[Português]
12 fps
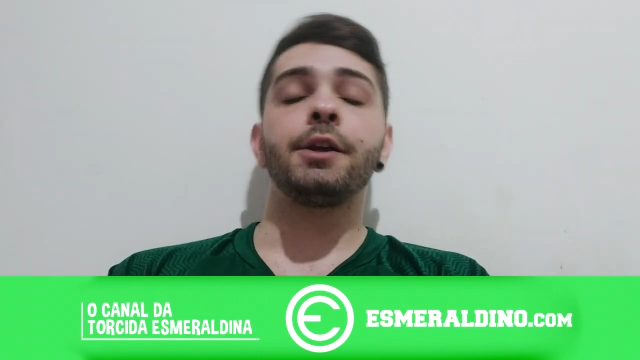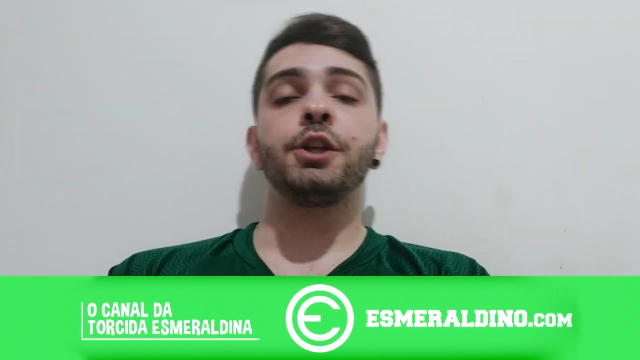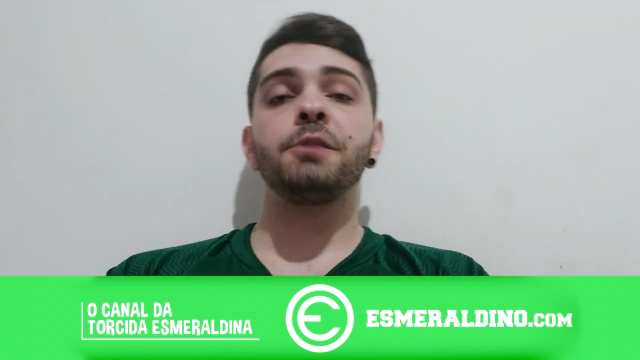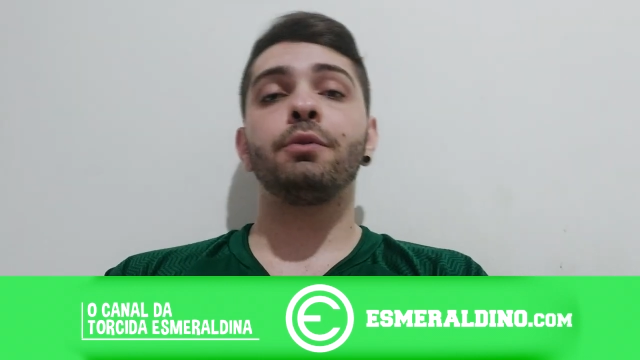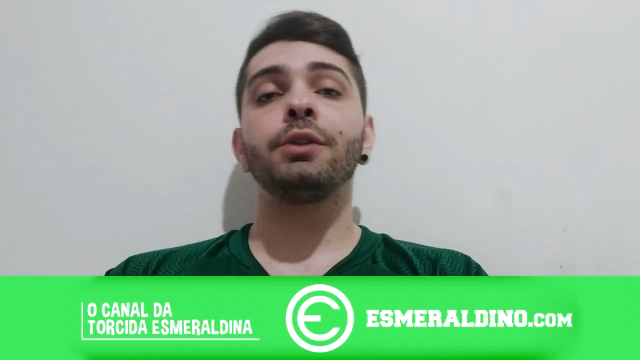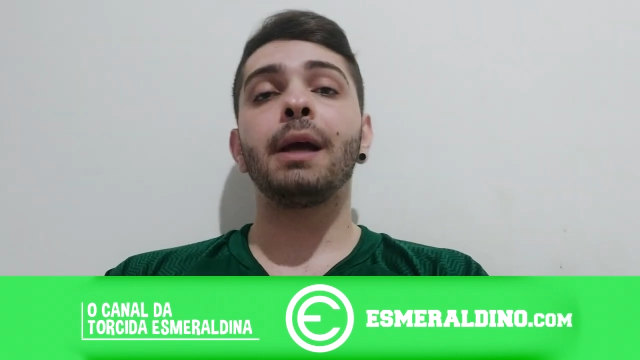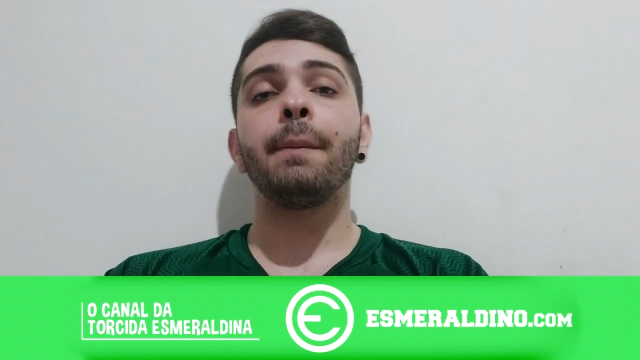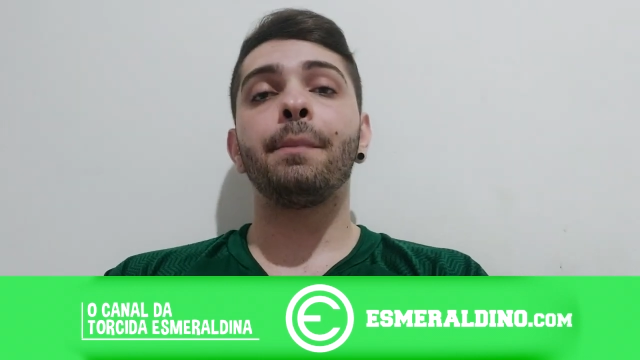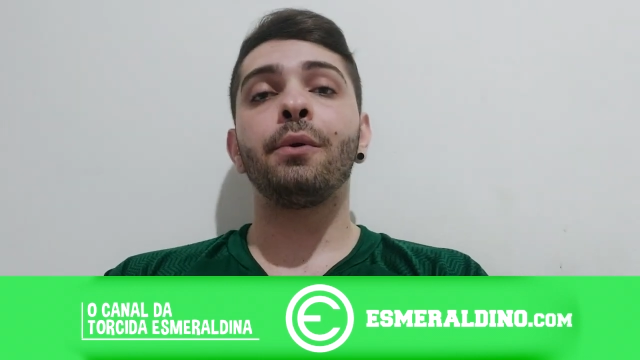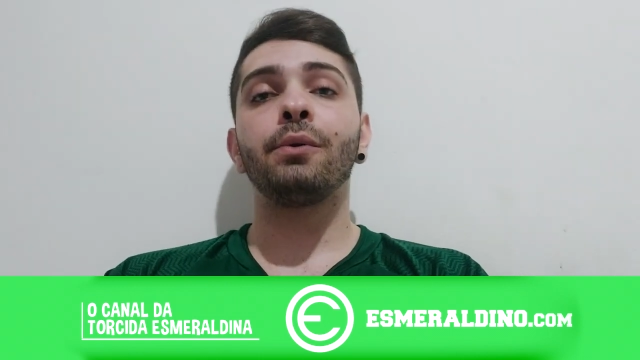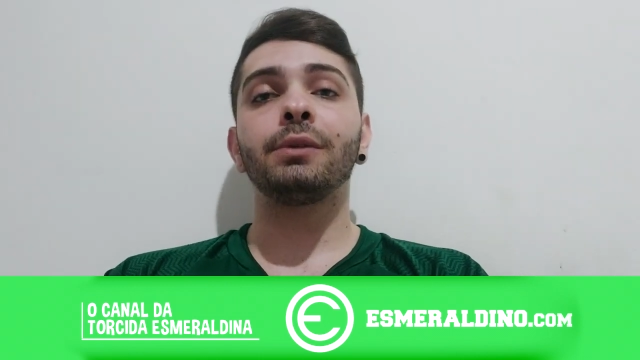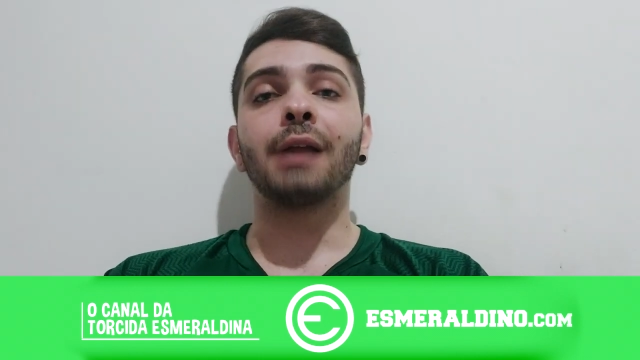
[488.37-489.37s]
para a gente
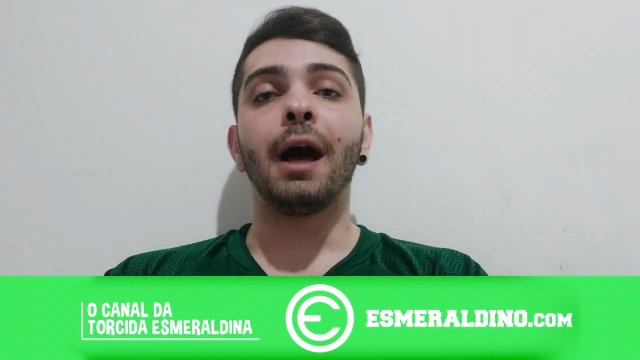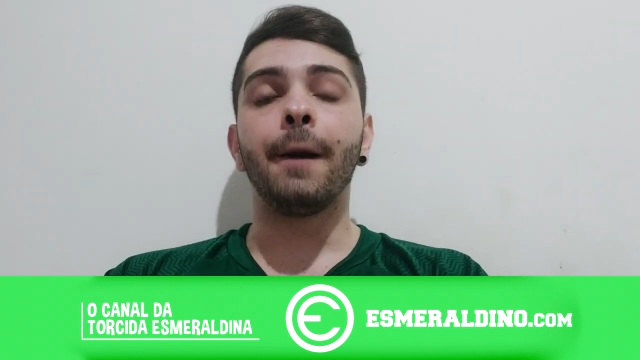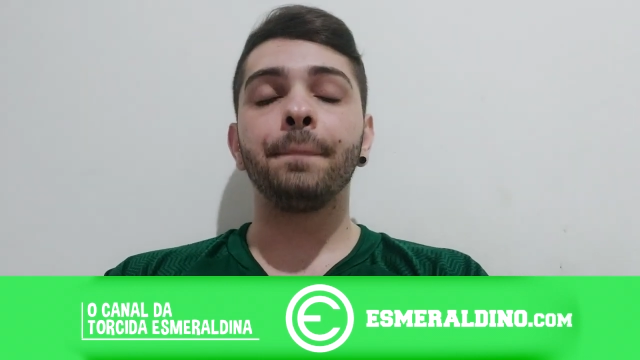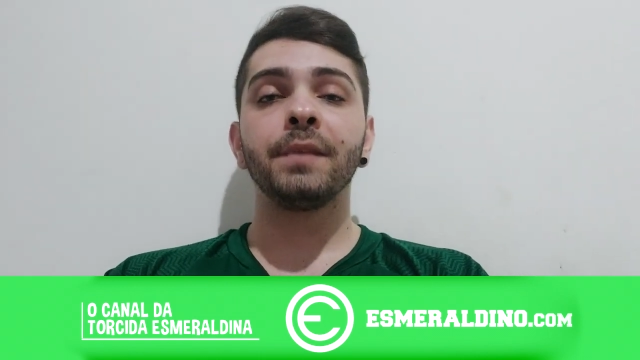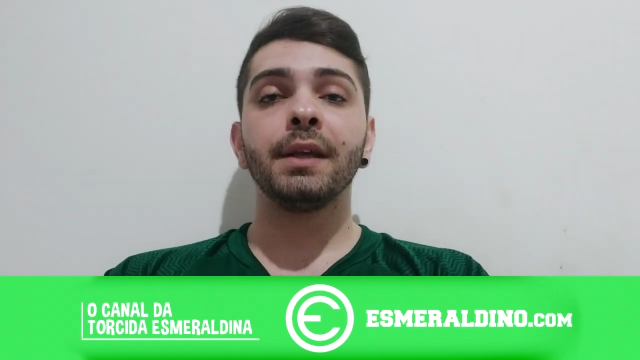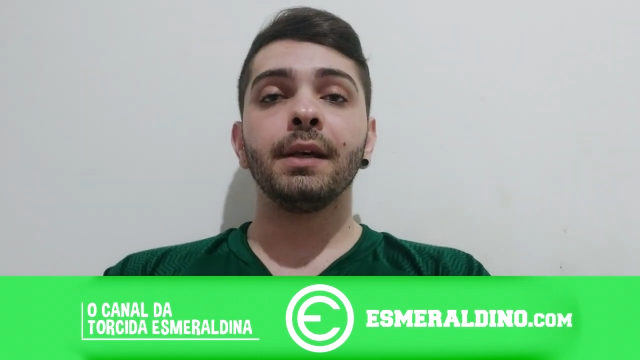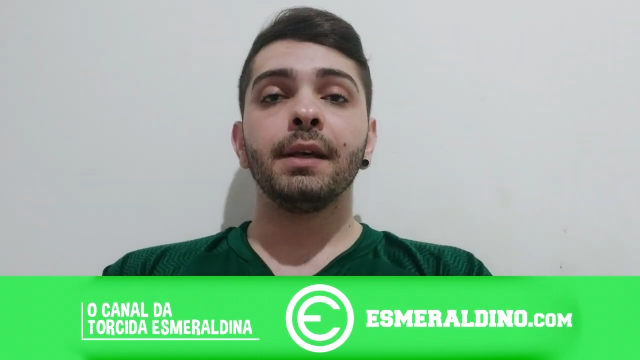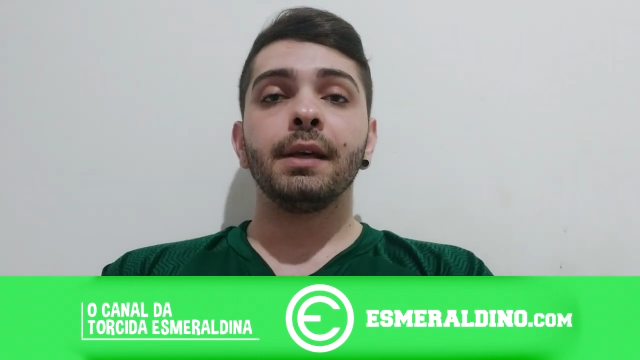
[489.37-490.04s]
poder apontar.